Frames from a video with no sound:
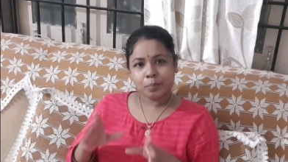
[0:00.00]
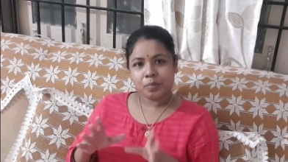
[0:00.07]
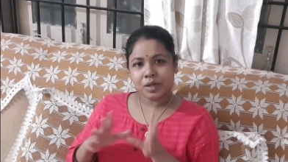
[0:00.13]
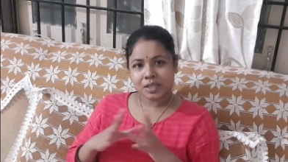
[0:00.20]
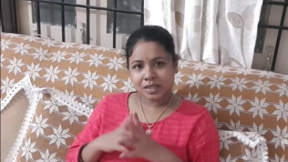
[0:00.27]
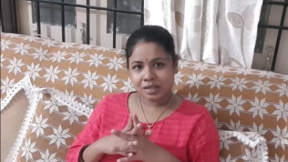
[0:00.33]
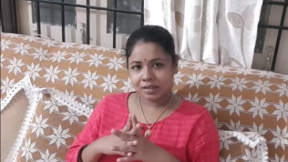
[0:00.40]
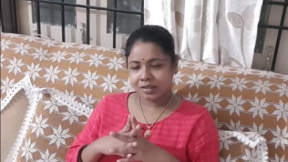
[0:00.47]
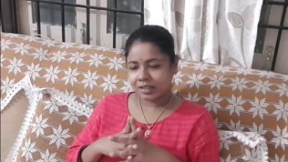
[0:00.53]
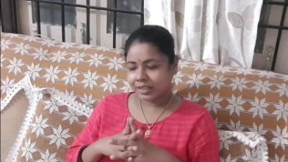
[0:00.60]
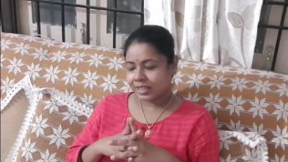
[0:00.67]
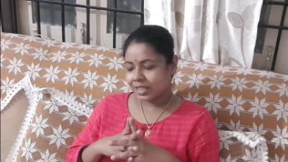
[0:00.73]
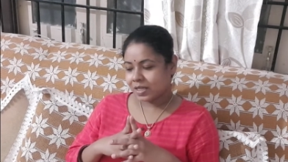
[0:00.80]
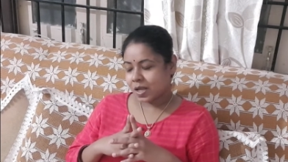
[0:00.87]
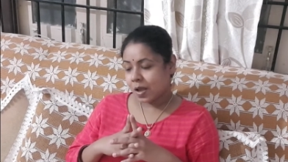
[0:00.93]
बंद कर
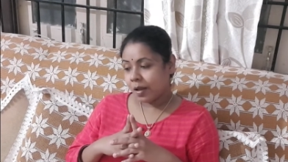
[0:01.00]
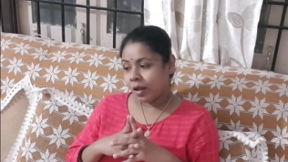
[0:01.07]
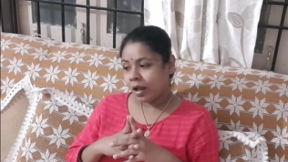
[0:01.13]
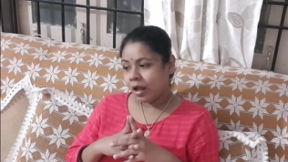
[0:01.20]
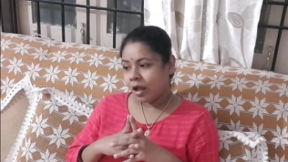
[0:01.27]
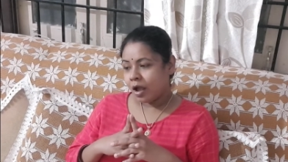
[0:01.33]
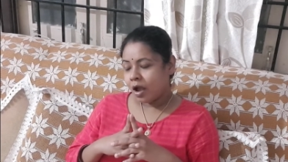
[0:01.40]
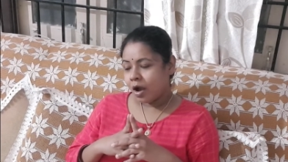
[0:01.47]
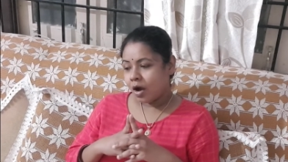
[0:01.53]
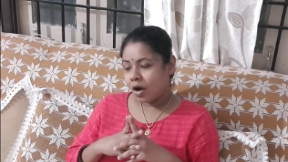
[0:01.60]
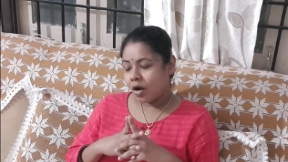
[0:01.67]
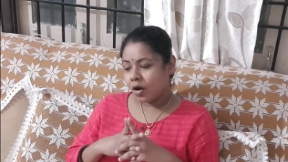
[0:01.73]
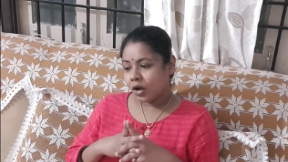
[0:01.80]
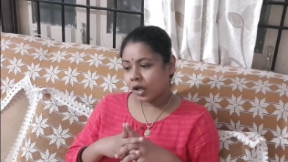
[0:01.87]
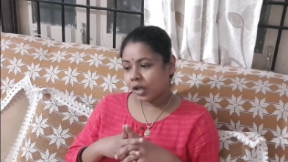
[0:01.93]
देता था
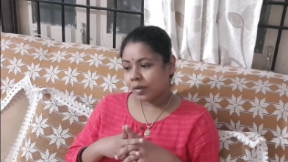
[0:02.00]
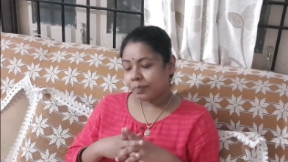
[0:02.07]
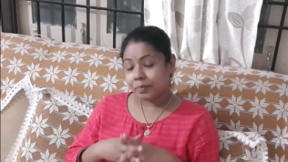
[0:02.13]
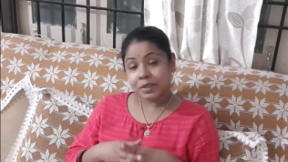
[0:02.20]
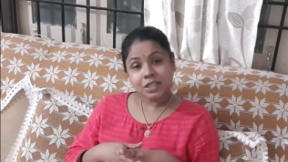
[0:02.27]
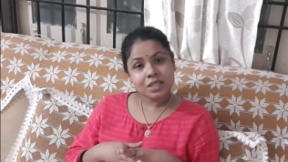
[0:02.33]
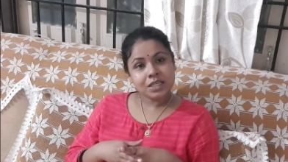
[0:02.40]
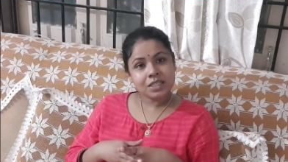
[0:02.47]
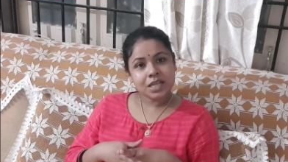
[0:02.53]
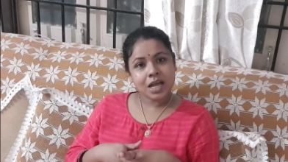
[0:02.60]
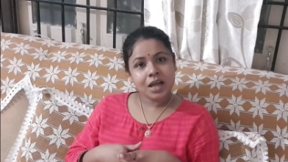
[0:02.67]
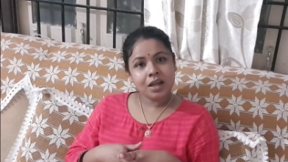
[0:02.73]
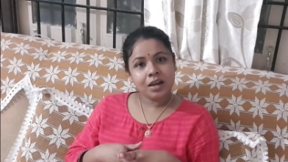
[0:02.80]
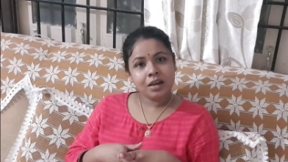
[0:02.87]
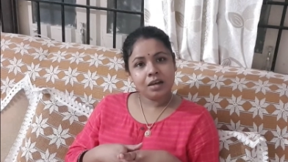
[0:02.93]
और पिछले
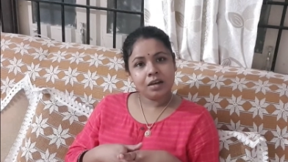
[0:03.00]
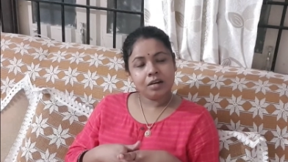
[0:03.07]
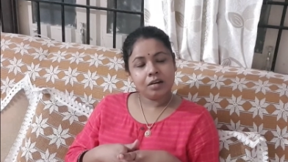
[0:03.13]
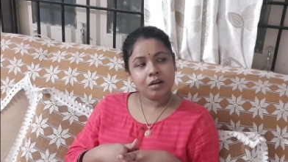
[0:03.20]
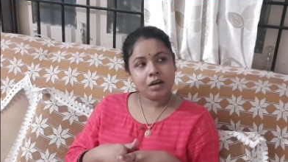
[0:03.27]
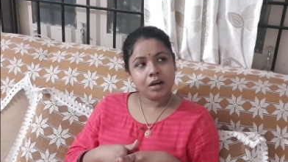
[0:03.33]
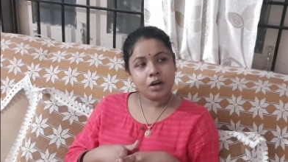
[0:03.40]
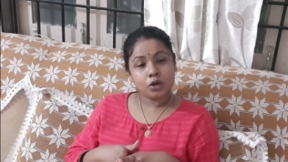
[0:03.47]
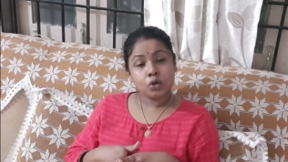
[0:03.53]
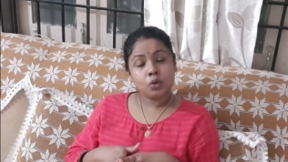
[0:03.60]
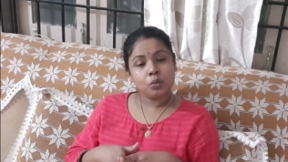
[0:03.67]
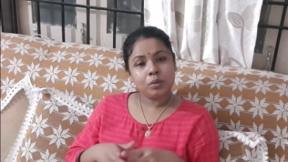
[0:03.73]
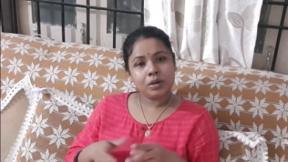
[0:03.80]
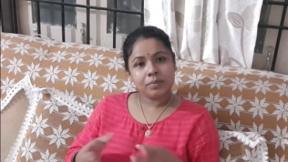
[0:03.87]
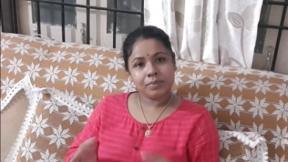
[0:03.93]
साल
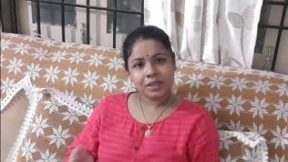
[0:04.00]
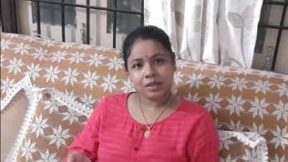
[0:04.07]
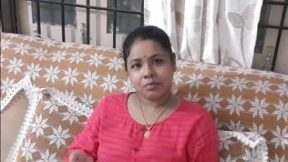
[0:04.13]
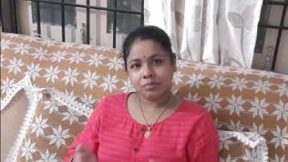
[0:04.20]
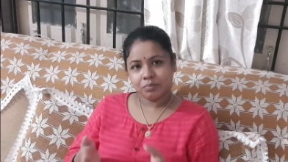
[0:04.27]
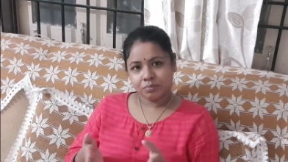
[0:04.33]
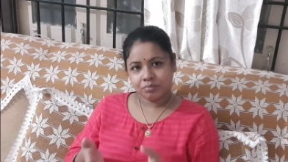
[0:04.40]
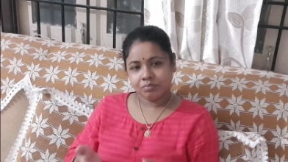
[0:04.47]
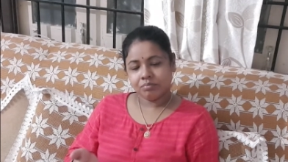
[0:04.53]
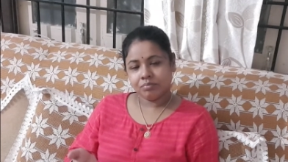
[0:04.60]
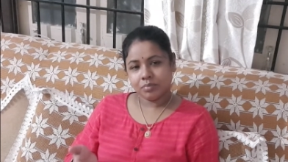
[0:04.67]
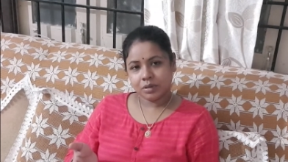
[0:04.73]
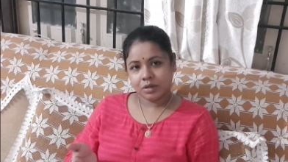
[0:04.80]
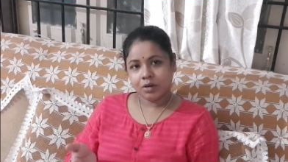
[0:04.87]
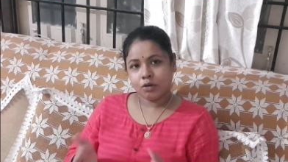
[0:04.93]
अक्टूबर
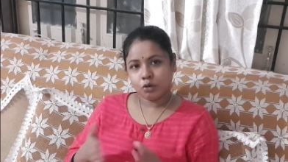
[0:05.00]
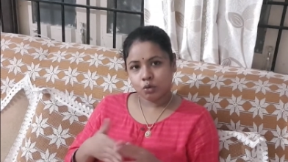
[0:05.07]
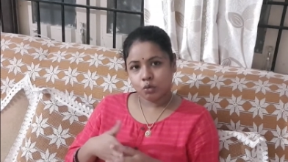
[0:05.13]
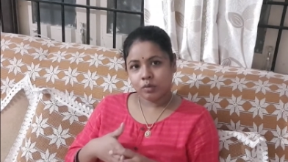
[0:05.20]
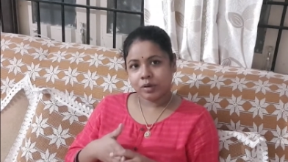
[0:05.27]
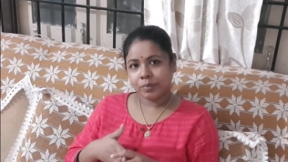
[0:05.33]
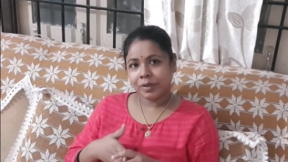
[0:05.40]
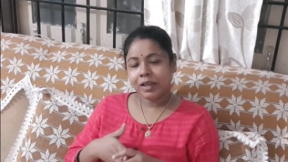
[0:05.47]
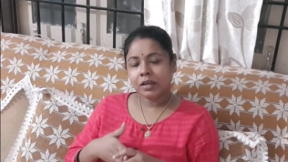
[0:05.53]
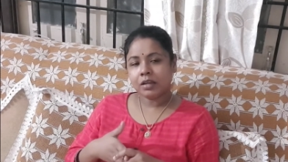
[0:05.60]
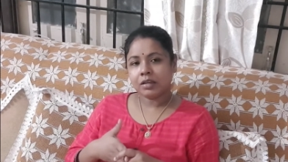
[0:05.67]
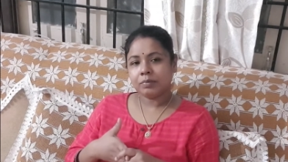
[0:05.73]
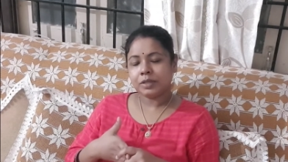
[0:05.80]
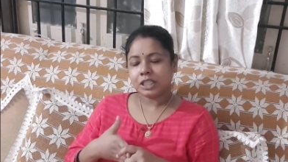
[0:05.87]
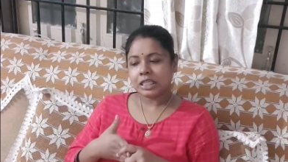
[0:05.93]
मतलब अक्टूबर में
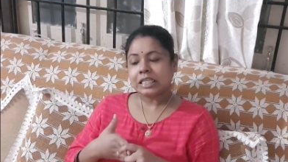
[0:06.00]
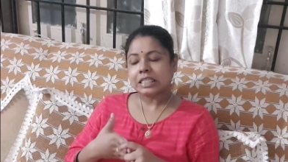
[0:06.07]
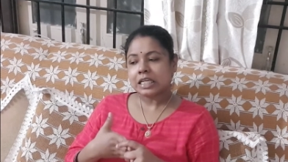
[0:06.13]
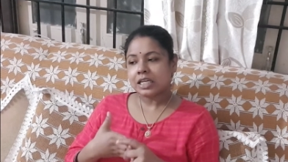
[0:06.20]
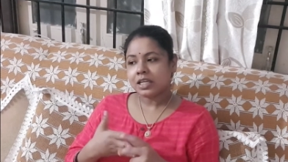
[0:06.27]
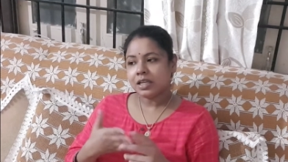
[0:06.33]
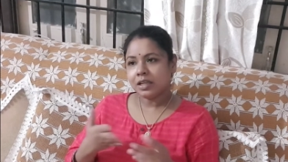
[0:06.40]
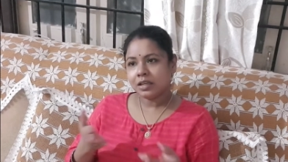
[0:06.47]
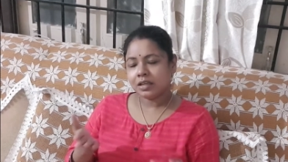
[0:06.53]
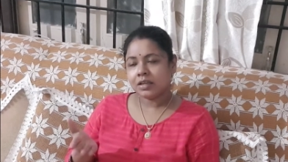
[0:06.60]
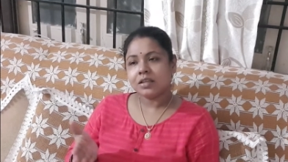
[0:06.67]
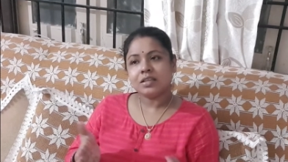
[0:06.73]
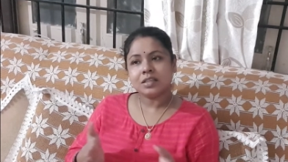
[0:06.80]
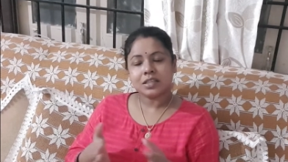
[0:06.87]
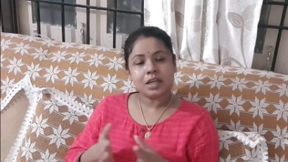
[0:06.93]
पिछले साल नहीं
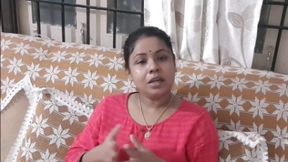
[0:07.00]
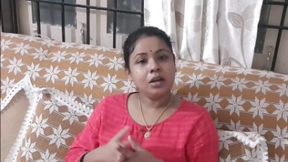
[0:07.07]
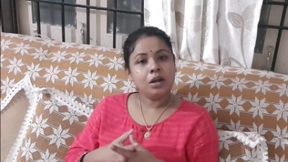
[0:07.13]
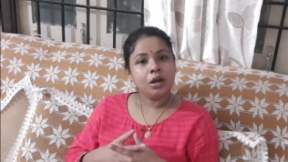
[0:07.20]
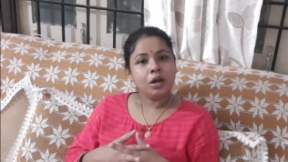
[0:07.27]
इसी साल